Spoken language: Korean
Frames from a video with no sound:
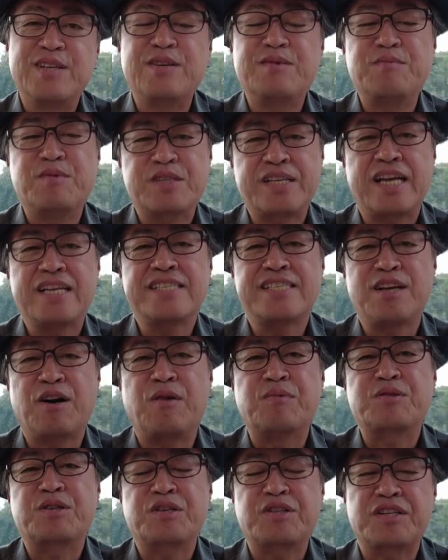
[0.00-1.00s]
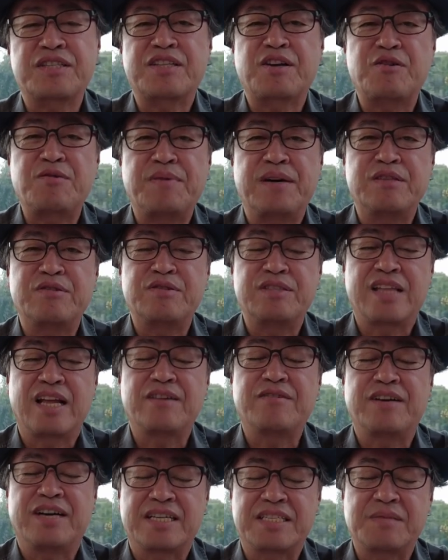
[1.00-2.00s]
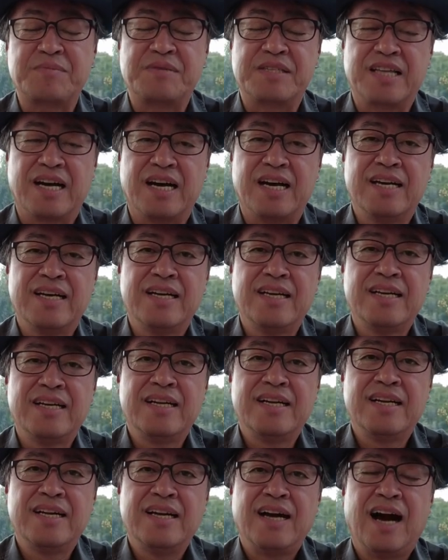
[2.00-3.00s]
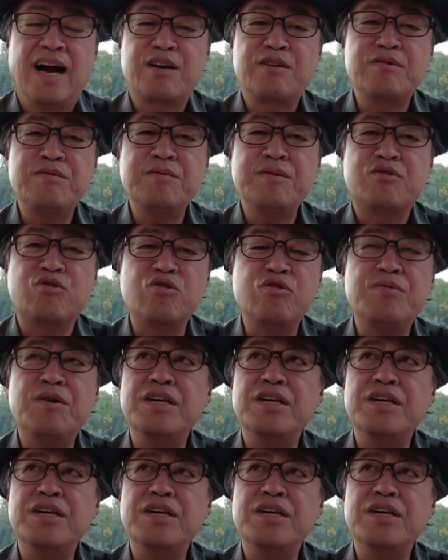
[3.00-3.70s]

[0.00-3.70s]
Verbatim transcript: 이건 사실상 없어졌다고 봐도 될 것 같습니다. 그러면 두